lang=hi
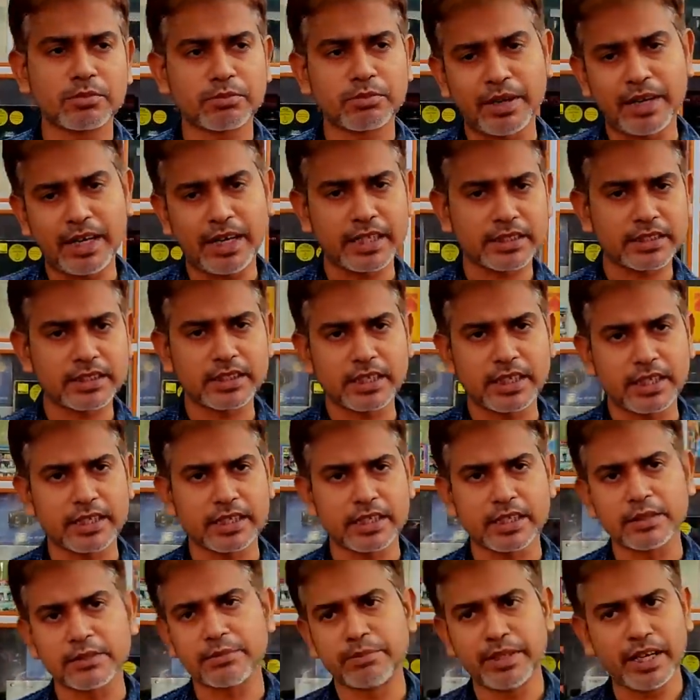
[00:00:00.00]
बाहर से आ
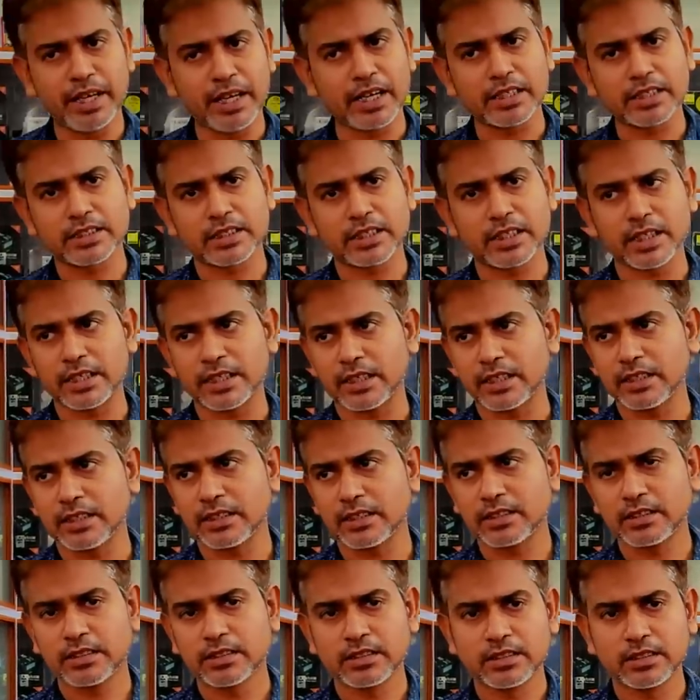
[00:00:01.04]
रहे हैं बिहार से आ रहे
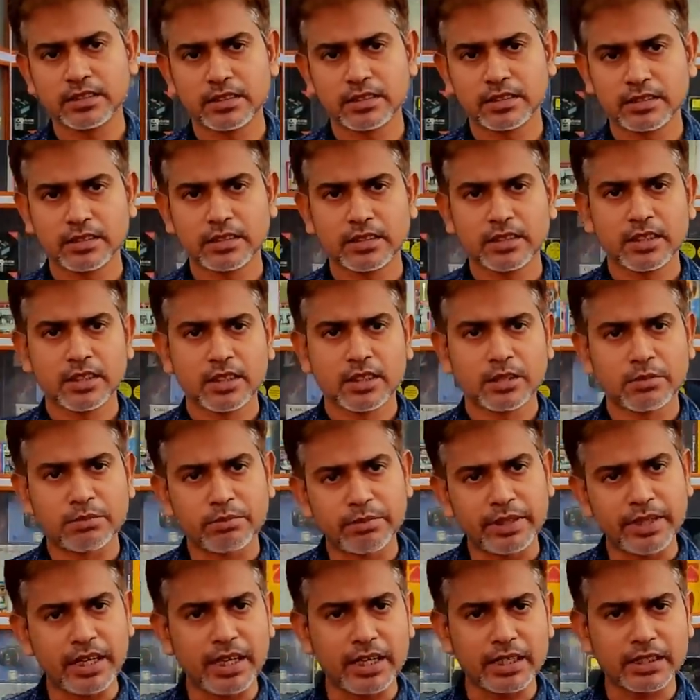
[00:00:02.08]

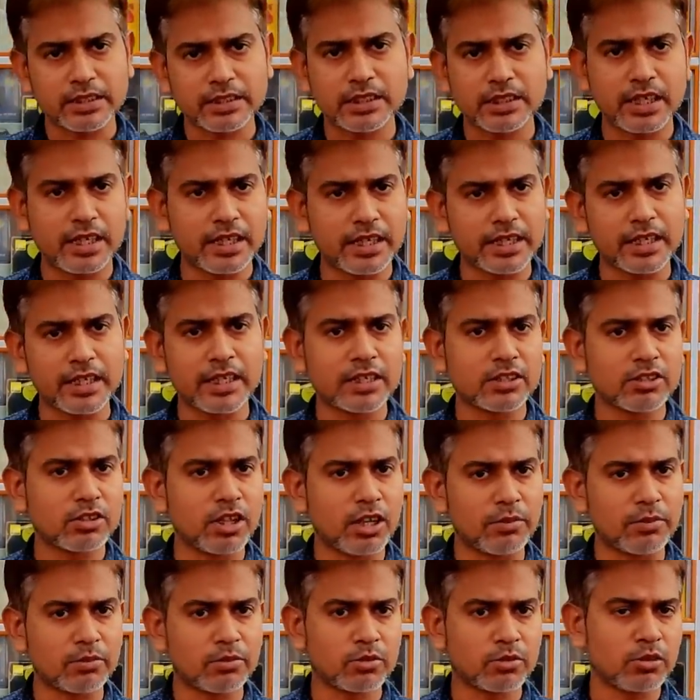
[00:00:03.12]
हैं बिहार से आ रहे हैं तो
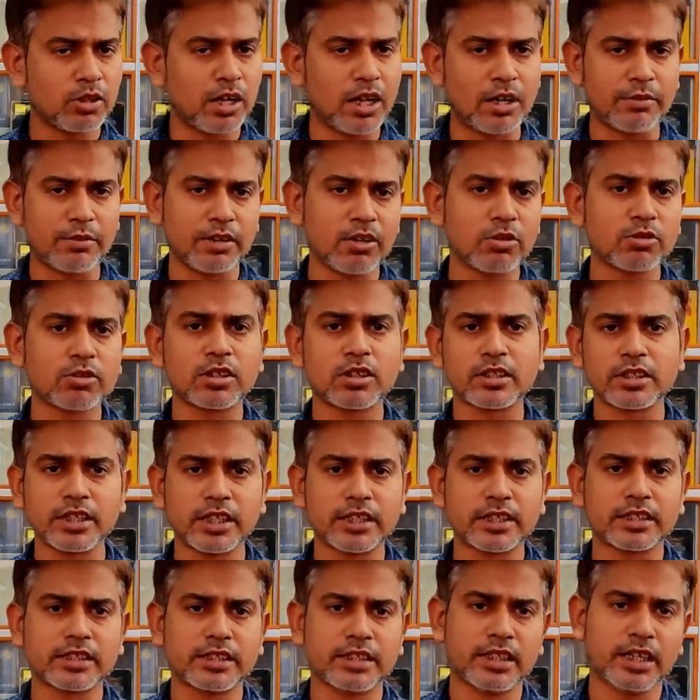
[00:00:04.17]
आपको हावड़ा उतर
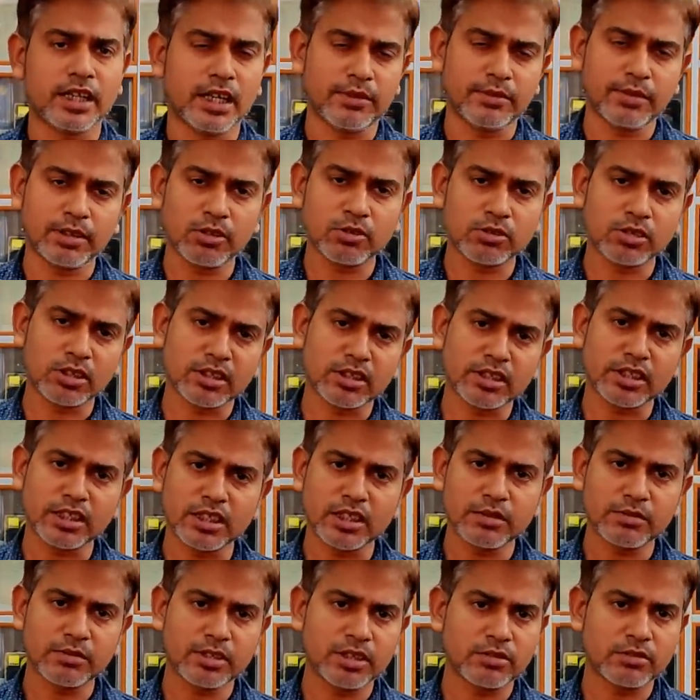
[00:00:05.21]
जाते हैं हावड़ा उतरने
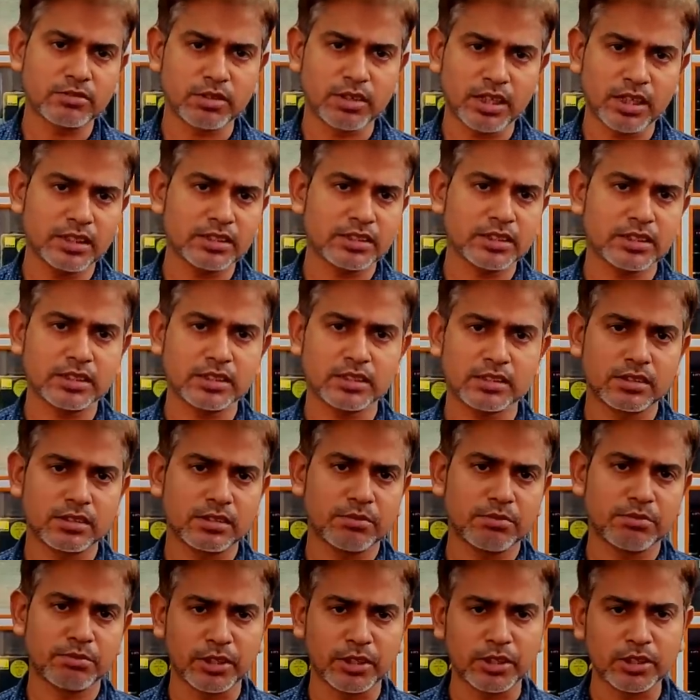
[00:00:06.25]
के बाद वहाँ से
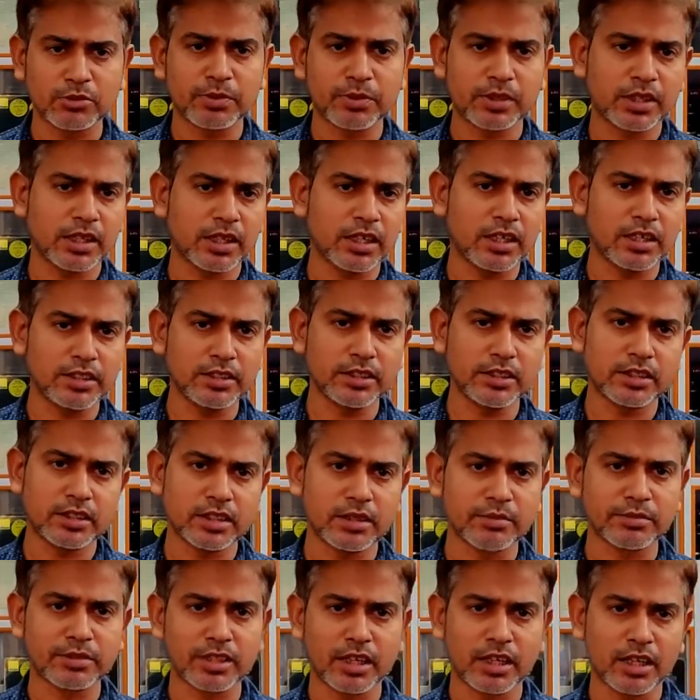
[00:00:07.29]
बस पकड़ लीजिए
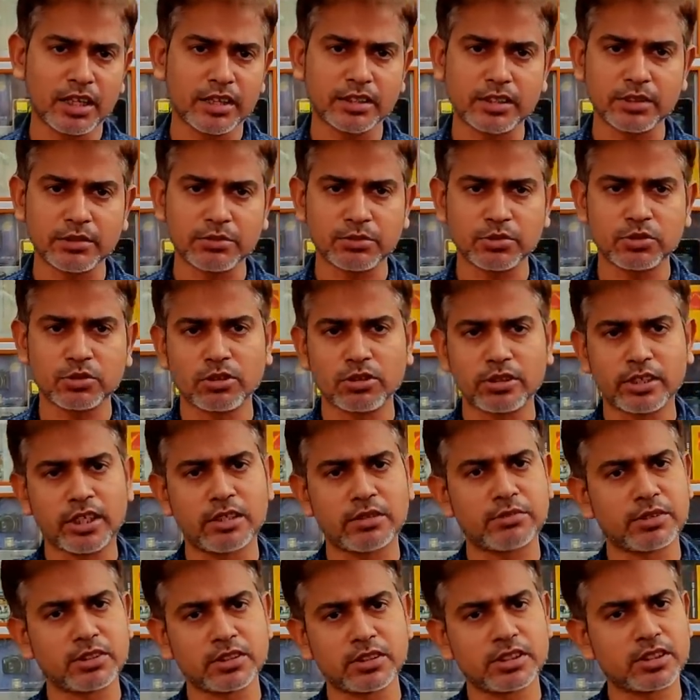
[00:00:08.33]
धमतल्ला टीपू
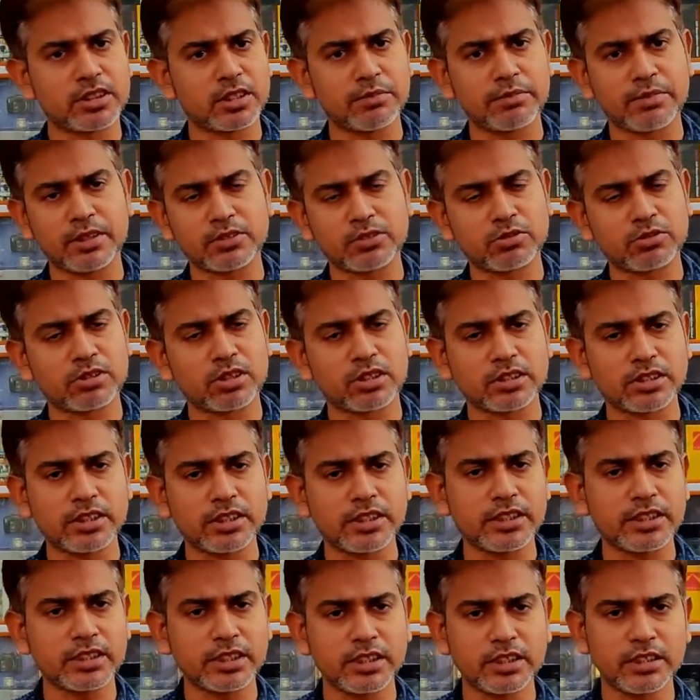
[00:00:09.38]
सुल्तान मस्जिद के पास उतर
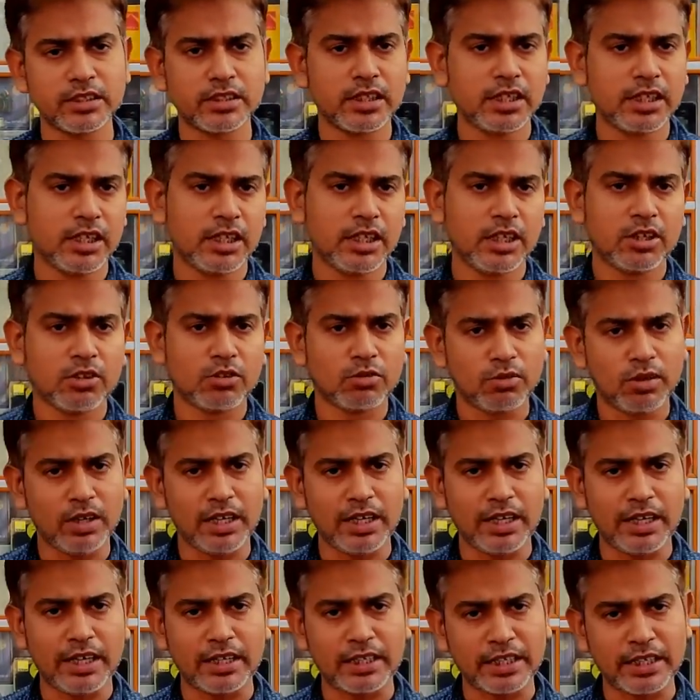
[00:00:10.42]
जाइएगा अच्छा।
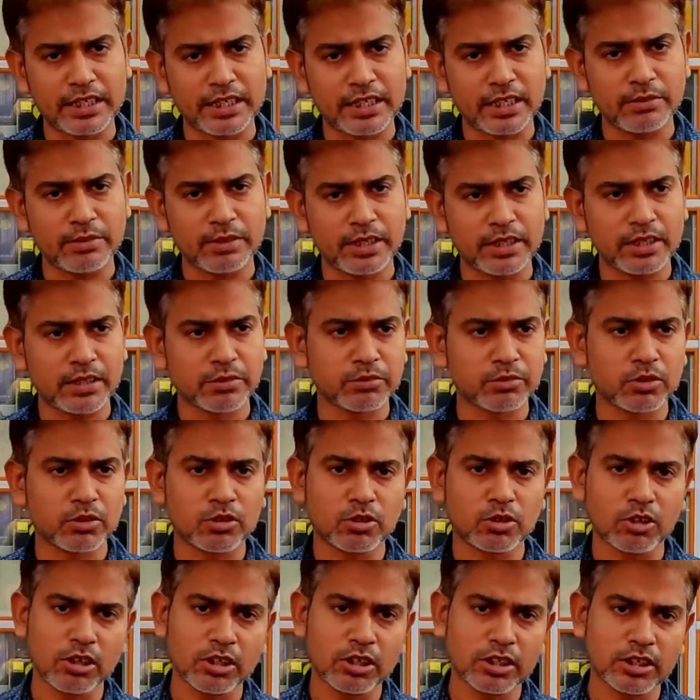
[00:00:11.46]
वहाँ आने के बाद हमको
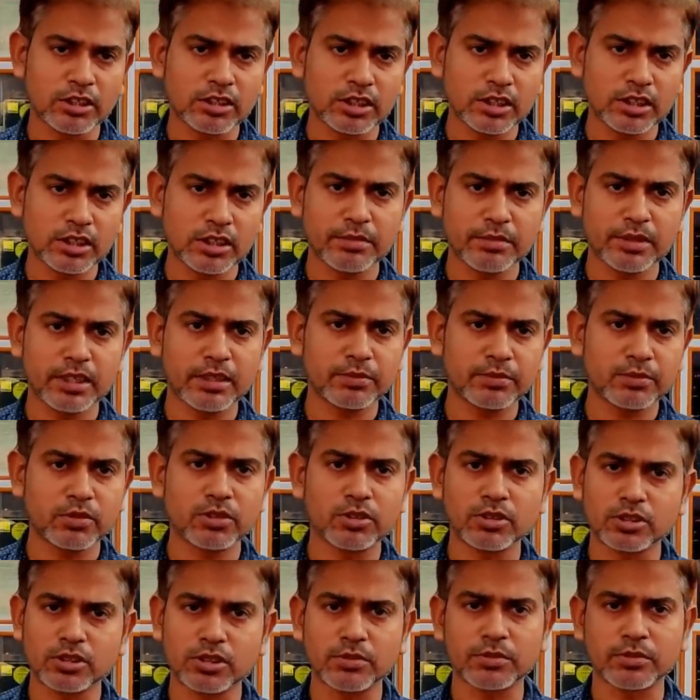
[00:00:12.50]
कॉल कीजिएगा मैं आपको
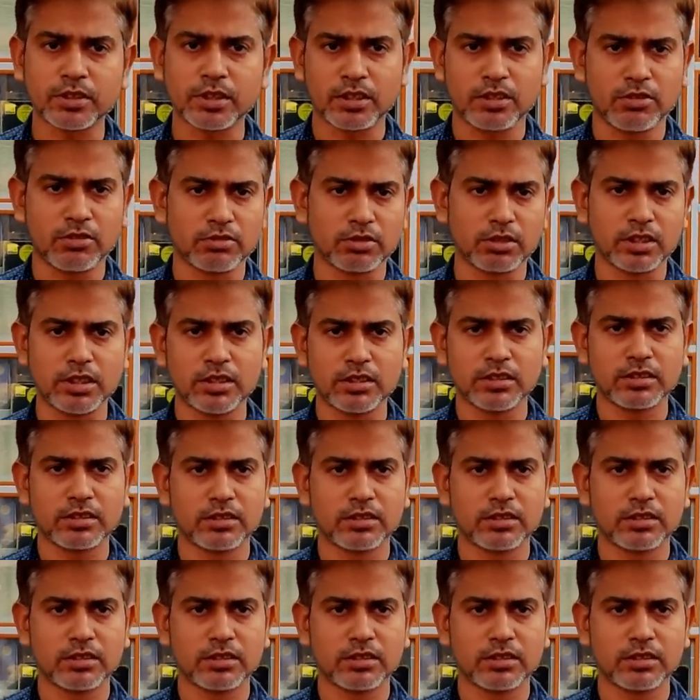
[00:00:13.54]
रिसीव कर लूँगा